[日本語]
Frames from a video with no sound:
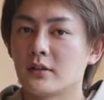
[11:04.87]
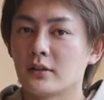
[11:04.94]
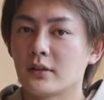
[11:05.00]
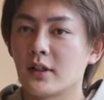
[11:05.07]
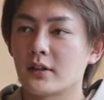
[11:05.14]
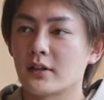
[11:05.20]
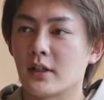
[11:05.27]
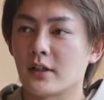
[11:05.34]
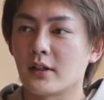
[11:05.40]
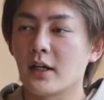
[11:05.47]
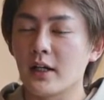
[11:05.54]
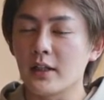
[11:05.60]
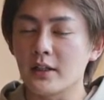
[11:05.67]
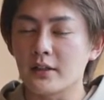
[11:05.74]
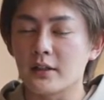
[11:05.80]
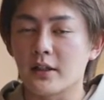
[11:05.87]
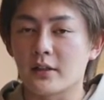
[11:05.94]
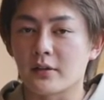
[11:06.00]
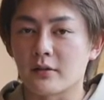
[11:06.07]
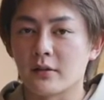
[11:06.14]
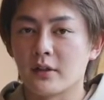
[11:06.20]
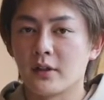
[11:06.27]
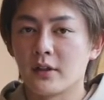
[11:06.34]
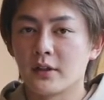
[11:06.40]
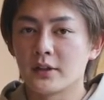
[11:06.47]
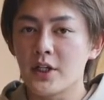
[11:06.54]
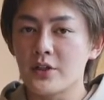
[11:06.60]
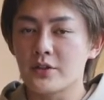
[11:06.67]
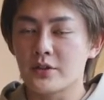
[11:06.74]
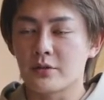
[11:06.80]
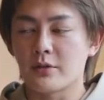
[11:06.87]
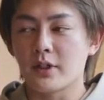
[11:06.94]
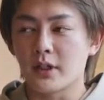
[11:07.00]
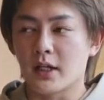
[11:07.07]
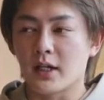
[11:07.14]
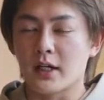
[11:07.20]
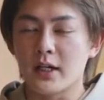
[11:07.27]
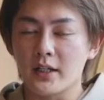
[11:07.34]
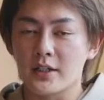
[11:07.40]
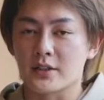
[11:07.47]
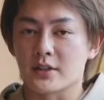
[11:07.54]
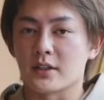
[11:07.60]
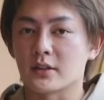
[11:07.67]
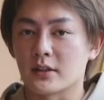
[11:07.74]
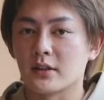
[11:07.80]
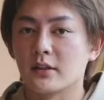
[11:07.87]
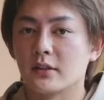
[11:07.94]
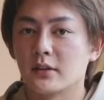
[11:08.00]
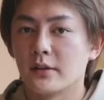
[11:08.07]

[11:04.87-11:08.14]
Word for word: だって成り立たないと選手にお金払えないじゃないですか。